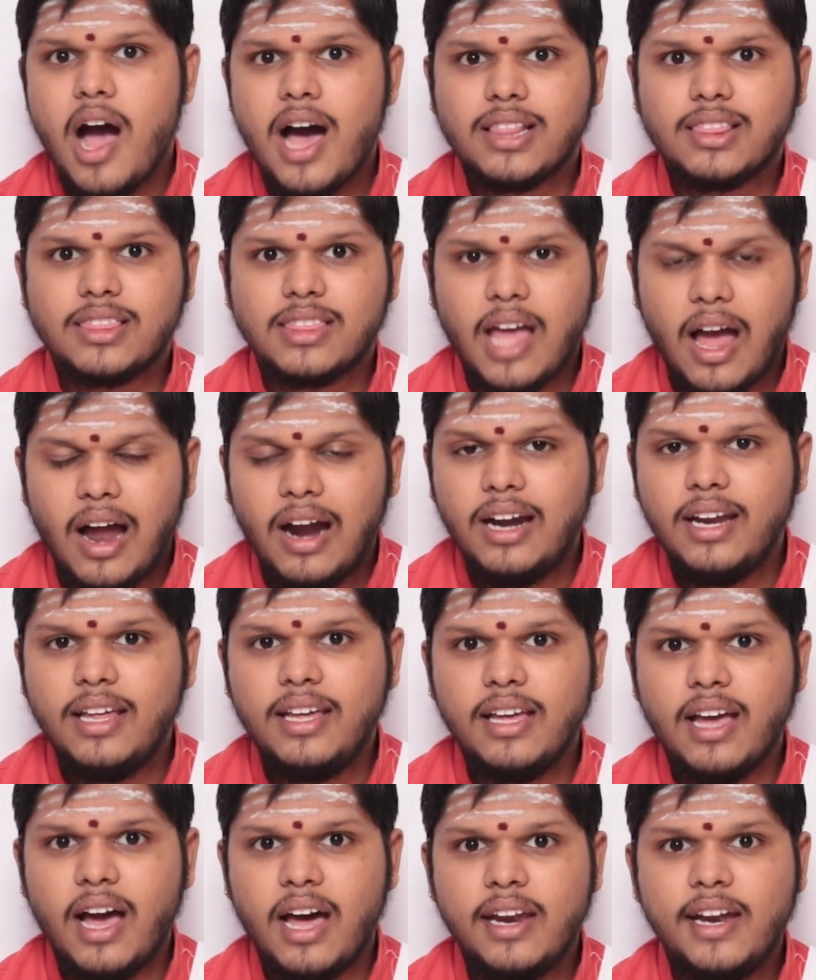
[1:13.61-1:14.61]
ఆ
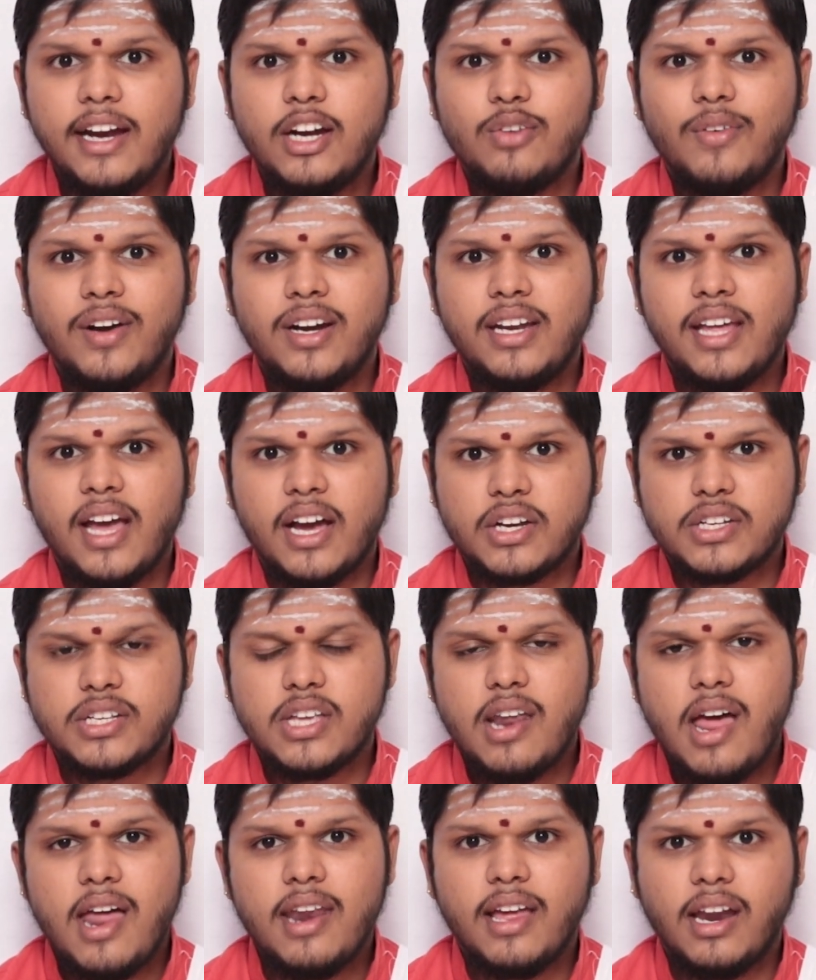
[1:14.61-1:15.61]
తాళి అనేటువంటి
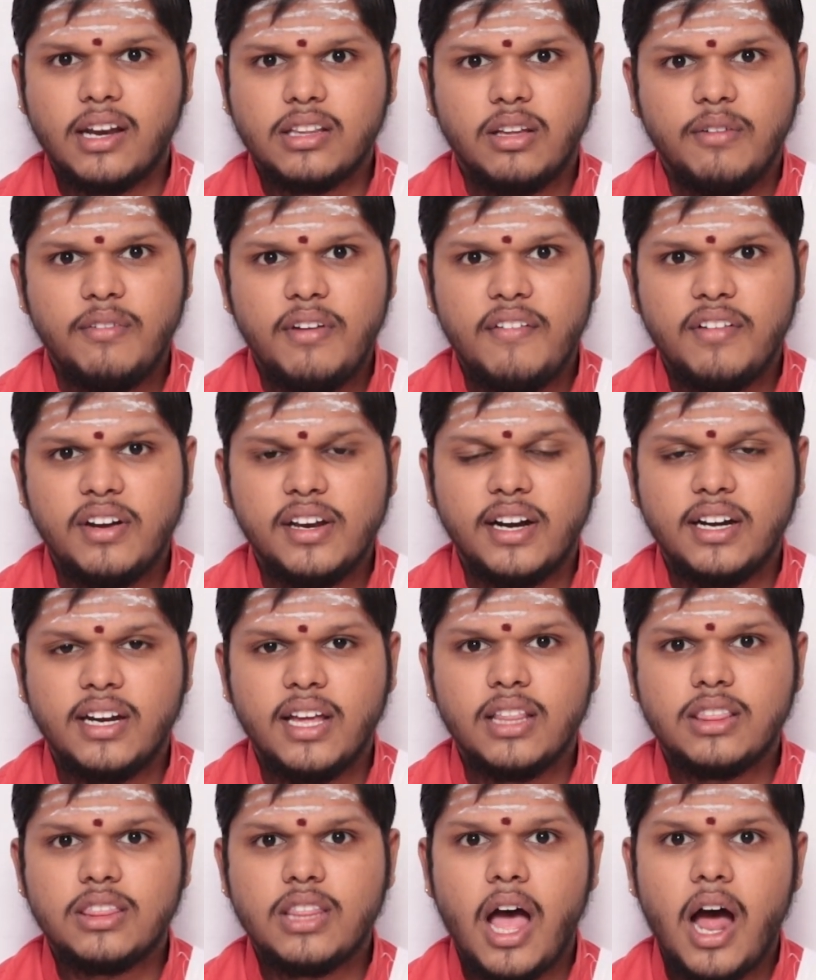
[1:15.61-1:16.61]
అక్షరానికి అర్థం ఏమిటి
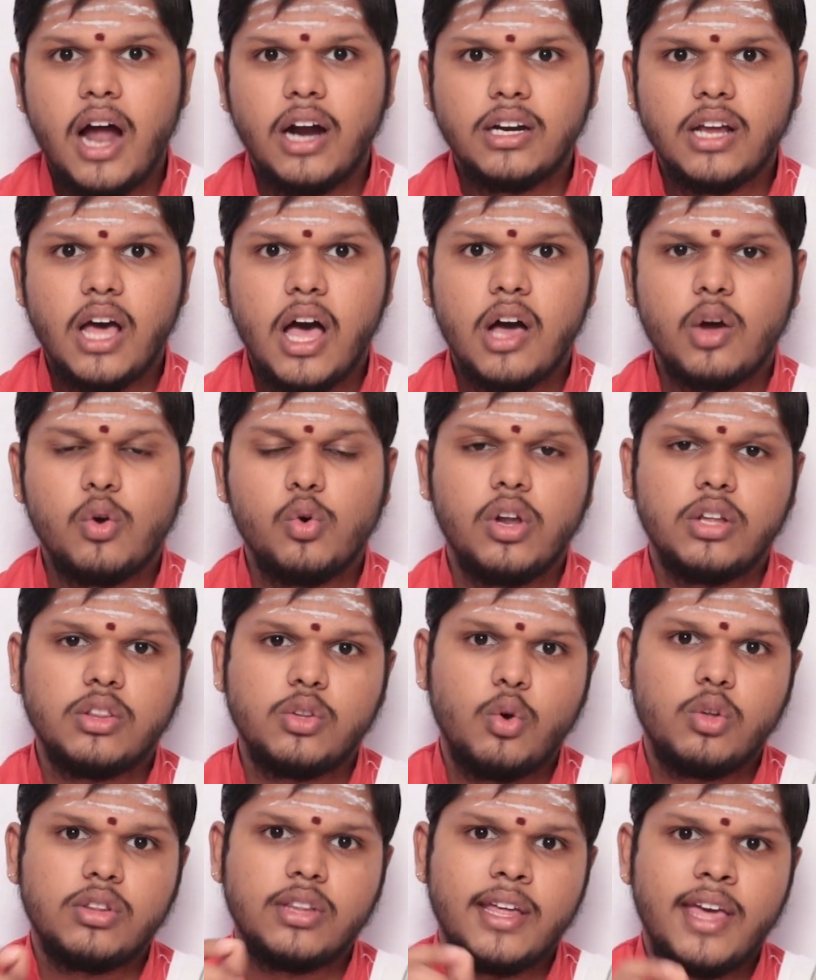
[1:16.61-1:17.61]
అంటే
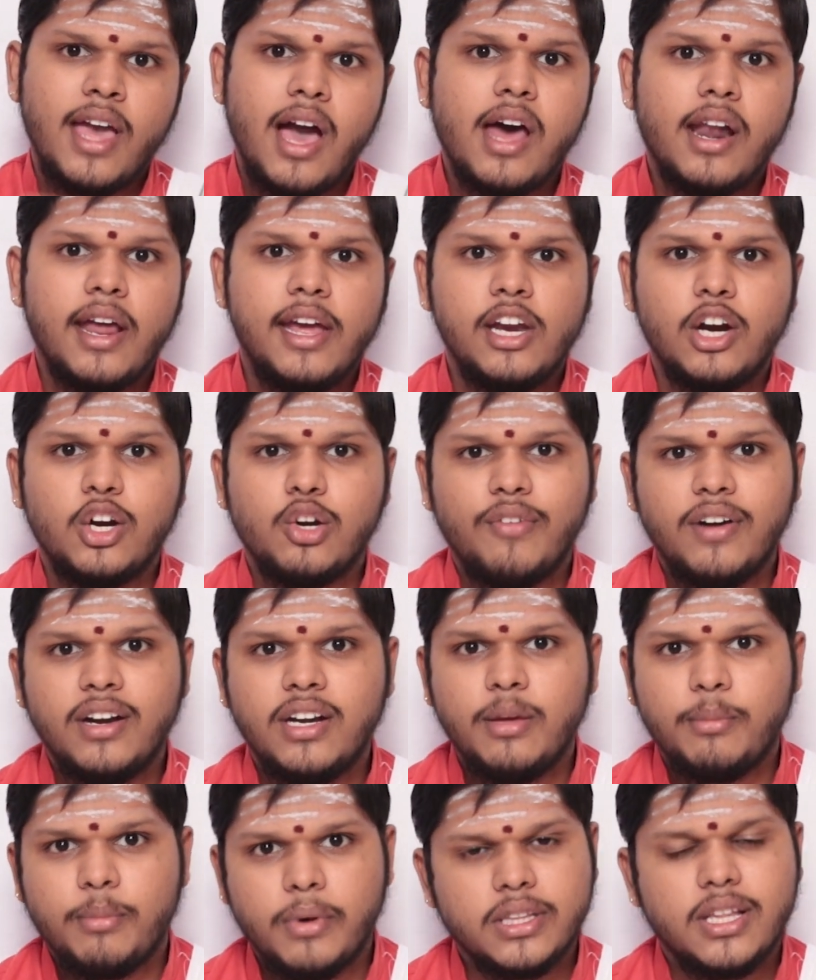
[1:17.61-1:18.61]
తాటాకులతో
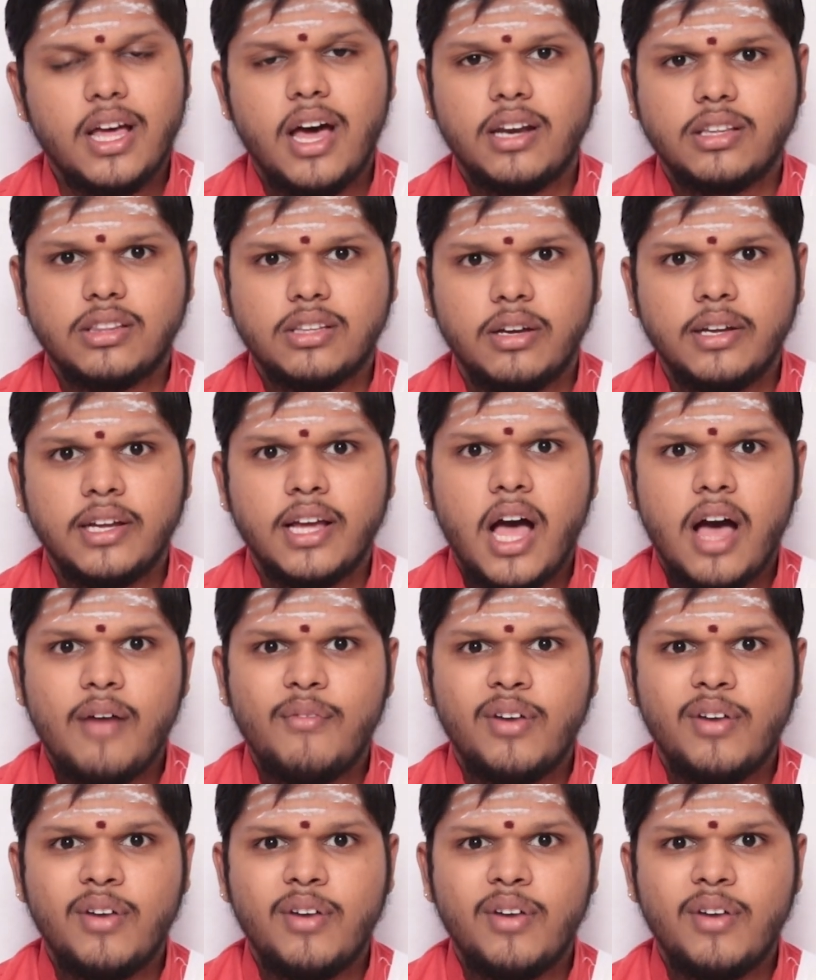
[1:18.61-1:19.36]
తయారైనటువంటి పదార్థం